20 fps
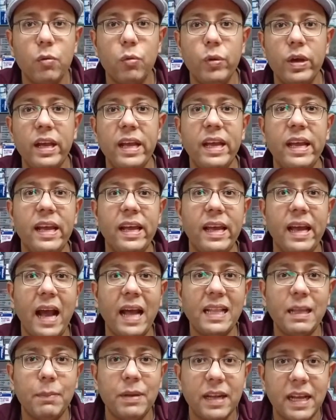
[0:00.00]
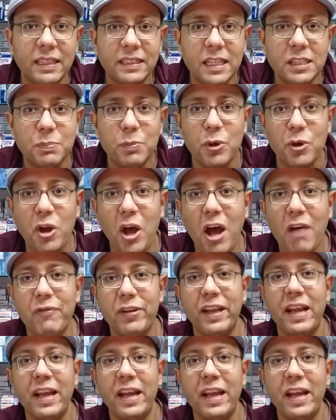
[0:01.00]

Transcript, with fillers: وعدم الاحساس بالراحه في